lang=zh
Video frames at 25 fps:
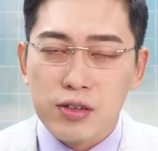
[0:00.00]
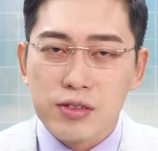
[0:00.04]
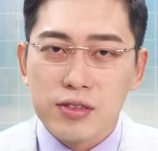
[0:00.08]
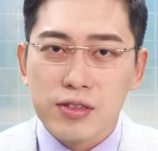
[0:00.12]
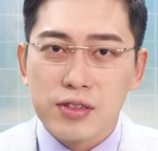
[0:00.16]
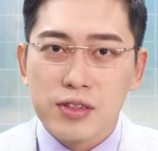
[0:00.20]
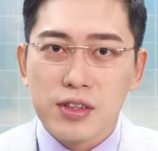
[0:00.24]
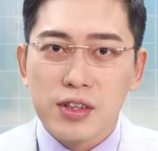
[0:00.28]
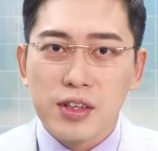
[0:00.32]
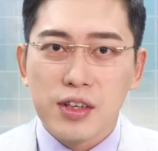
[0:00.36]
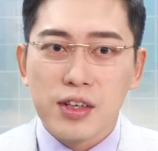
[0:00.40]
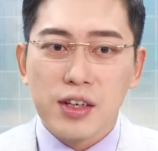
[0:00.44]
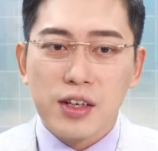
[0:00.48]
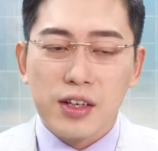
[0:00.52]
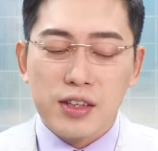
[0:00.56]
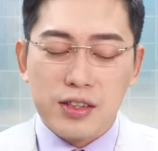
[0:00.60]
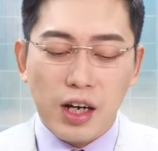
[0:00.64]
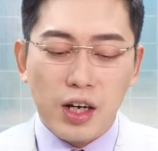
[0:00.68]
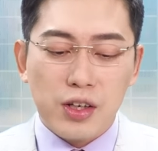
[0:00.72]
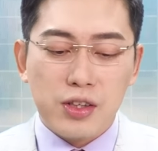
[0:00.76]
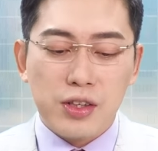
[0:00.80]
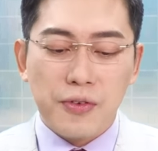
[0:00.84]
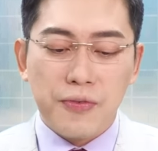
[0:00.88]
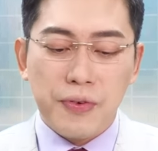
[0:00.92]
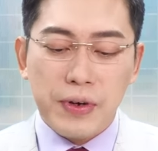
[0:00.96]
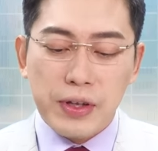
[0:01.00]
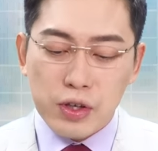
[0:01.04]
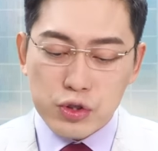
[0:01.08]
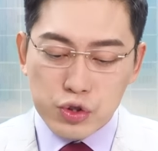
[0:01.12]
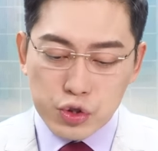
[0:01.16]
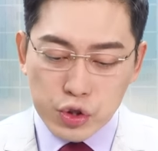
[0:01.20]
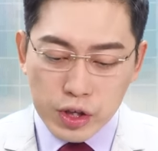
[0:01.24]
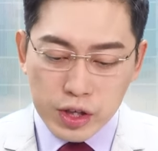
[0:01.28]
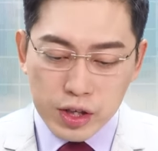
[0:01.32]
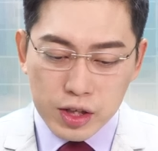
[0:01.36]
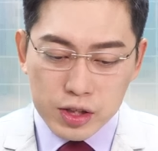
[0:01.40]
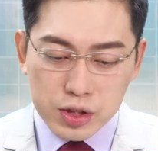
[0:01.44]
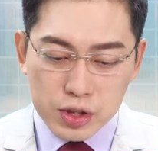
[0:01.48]
嗯，然后呢，非农就
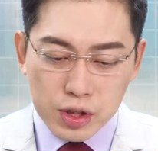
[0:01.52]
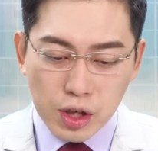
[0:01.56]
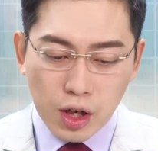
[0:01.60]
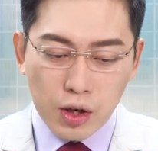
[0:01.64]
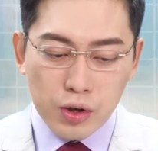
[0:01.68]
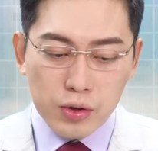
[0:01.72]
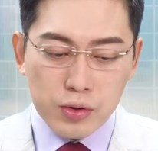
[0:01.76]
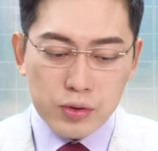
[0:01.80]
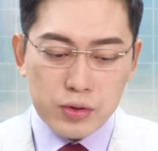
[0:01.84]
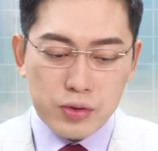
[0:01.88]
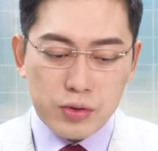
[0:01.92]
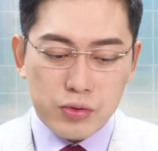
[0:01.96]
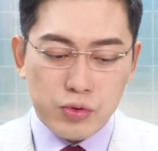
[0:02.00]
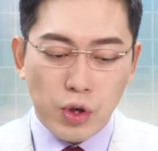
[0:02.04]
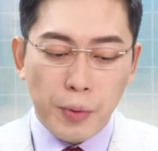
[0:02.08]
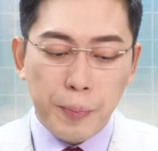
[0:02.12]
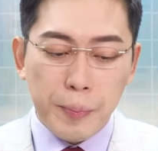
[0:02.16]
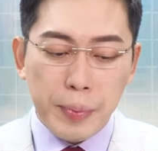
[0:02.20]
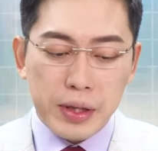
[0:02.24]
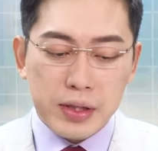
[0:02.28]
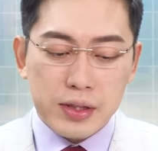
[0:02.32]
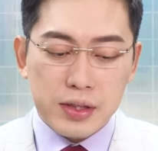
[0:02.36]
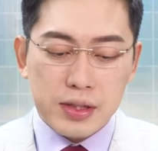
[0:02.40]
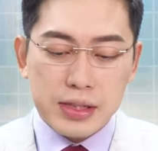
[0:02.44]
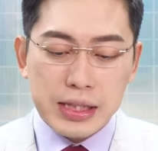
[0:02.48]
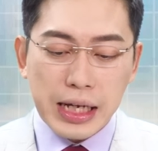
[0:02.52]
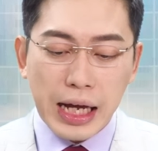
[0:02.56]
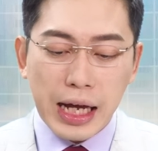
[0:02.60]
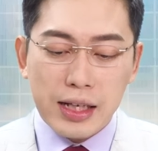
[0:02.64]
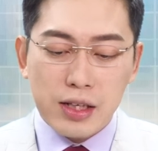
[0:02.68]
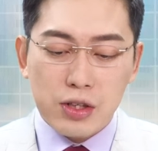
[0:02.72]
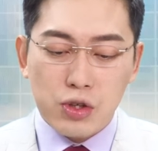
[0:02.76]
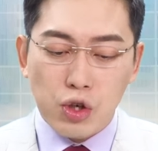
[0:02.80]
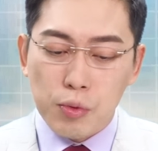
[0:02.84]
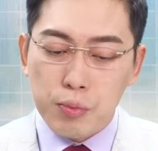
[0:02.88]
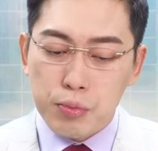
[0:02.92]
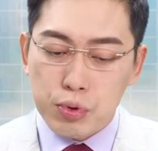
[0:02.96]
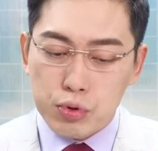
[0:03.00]
业的时候，原本它
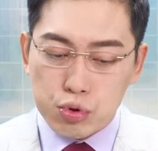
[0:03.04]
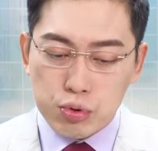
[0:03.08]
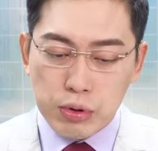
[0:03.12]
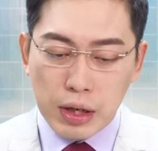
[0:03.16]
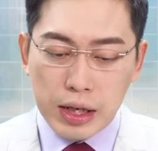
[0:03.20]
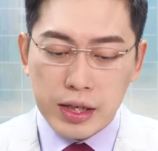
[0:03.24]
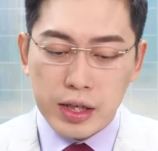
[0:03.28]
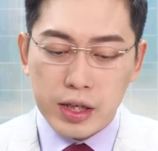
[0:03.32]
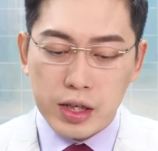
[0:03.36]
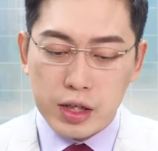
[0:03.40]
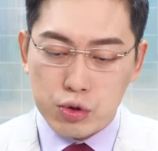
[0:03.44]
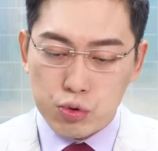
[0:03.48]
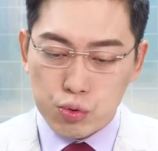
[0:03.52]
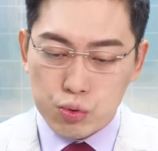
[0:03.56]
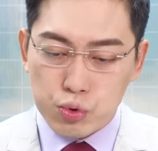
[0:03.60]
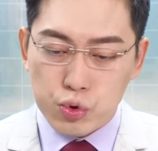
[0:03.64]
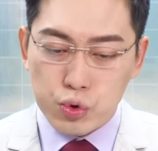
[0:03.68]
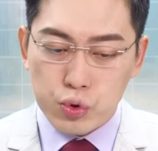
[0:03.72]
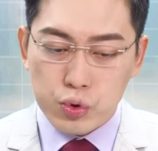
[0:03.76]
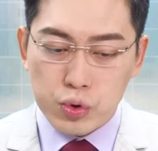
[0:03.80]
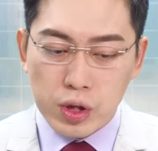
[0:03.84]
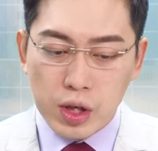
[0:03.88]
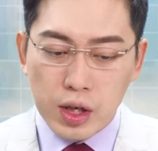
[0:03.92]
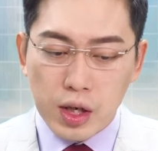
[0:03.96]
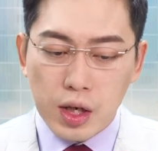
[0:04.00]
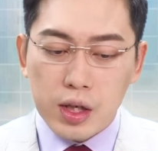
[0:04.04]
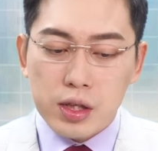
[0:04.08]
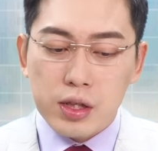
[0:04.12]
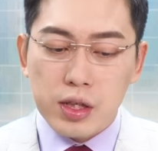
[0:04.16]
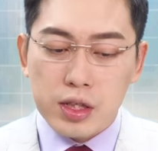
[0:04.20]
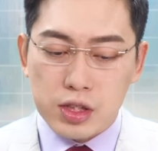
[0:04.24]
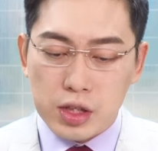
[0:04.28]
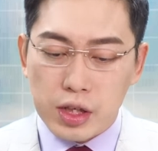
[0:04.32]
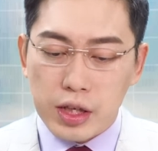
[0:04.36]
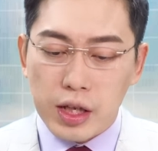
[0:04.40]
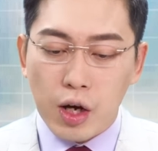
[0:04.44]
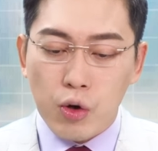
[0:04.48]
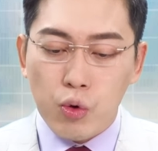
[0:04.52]
公布出来的一个数据，你
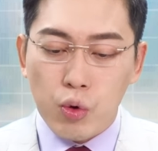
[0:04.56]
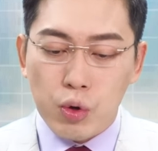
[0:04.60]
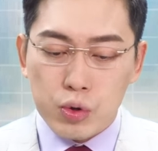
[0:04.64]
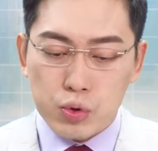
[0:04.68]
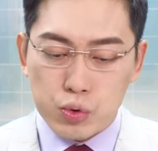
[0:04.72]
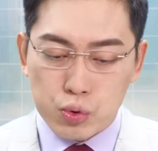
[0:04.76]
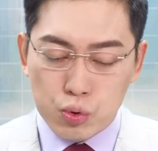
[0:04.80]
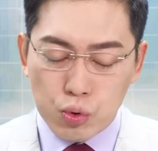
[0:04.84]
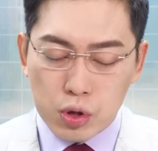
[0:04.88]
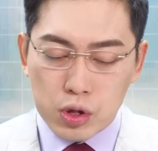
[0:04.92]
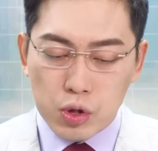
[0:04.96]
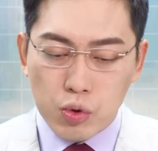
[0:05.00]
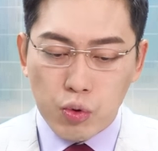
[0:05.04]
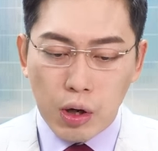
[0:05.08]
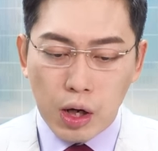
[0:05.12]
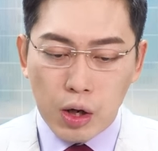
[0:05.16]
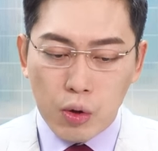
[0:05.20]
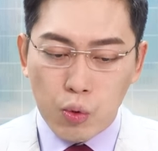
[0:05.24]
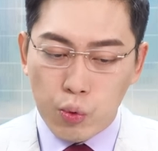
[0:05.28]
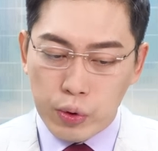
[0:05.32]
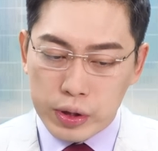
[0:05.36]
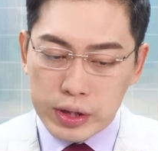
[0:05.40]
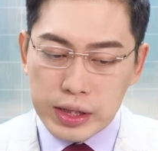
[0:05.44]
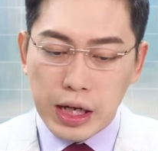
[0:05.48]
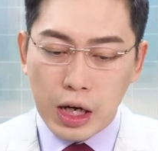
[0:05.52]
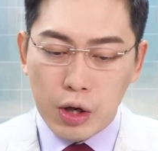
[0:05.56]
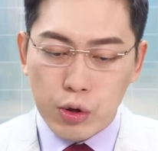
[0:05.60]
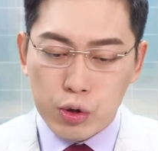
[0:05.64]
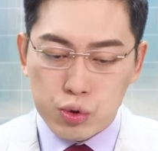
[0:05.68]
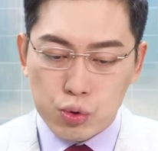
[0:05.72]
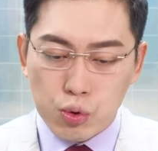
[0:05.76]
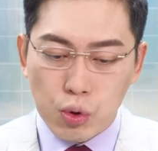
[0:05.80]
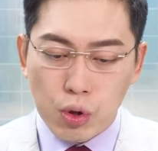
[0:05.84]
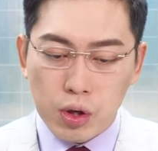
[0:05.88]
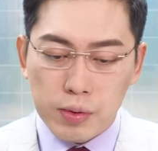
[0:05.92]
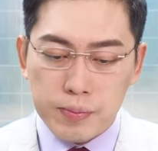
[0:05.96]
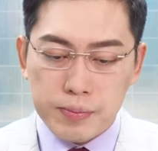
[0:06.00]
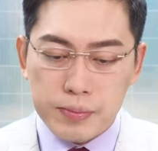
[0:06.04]
真的要我说的话，我应该会
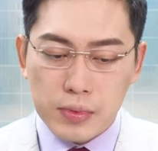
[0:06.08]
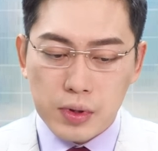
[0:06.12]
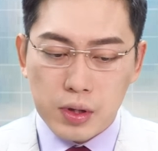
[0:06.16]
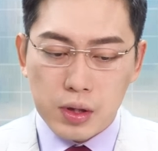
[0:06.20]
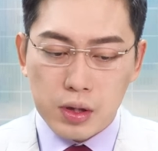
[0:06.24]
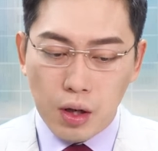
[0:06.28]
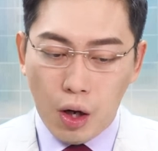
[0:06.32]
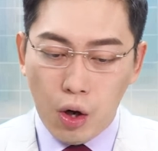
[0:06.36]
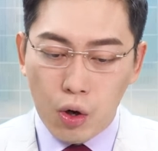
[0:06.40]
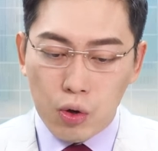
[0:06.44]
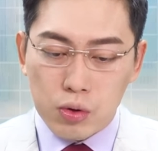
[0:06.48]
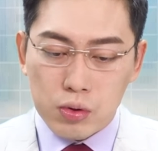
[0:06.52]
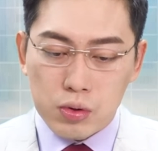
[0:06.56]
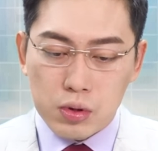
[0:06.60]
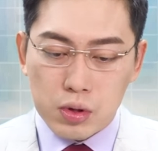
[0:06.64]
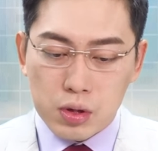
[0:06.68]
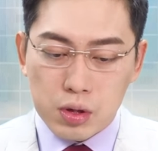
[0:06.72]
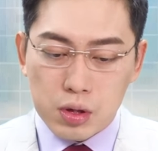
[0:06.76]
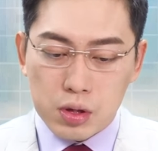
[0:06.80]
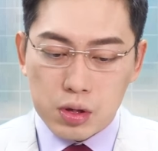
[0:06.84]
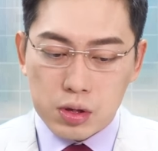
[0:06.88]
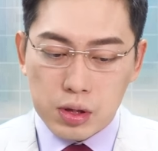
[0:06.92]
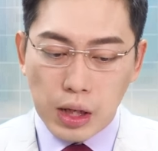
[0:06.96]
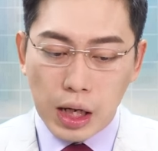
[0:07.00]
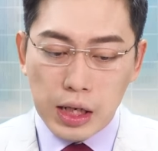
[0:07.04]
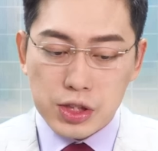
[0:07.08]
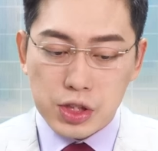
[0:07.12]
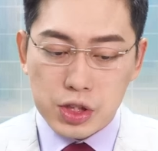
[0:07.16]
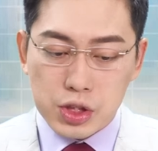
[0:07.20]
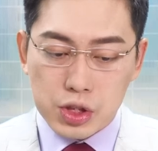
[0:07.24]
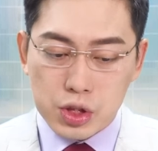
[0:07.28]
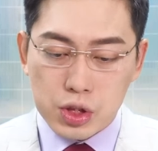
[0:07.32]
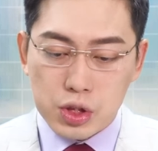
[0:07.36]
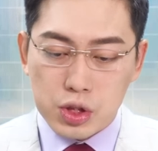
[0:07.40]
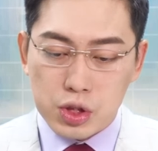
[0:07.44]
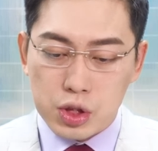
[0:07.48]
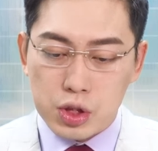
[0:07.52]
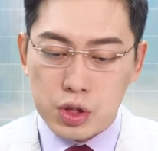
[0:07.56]
说哦，它其
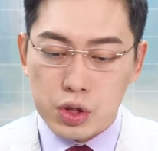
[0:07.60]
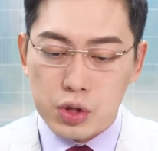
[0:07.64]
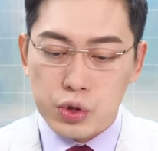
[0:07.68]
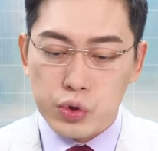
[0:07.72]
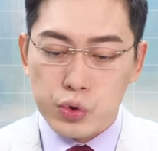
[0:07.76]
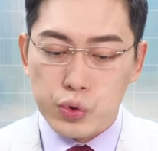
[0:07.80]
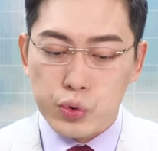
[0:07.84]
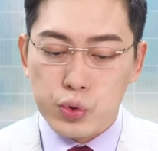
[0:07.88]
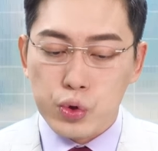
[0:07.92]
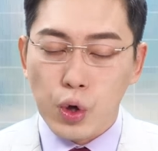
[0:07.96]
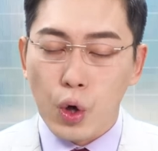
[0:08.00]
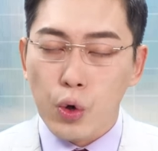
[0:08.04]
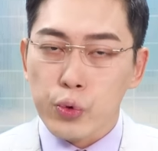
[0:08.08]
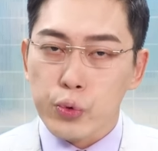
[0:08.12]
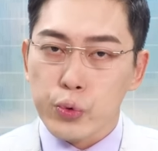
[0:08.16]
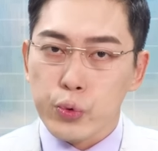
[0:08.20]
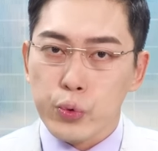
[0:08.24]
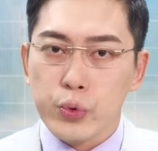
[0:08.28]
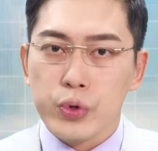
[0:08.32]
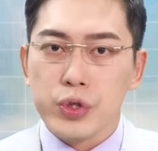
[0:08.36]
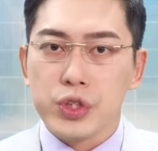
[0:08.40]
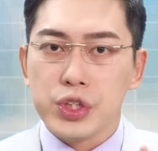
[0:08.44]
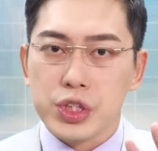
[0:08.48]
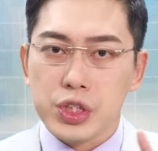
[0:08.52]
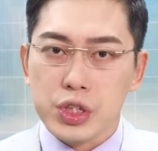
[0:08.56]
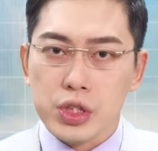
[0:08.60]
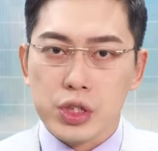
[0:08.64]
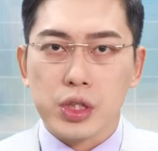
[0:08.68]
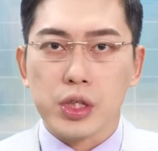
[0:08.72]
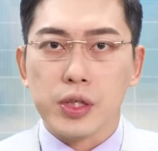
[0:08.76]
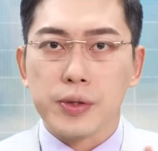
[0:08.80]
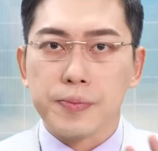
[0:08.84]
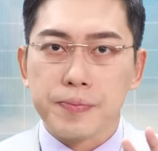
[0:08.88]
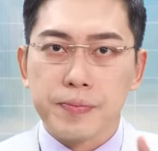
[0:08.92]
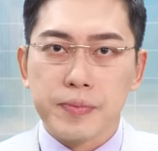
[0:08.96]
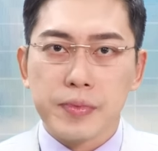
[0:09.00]
实是优于预期的。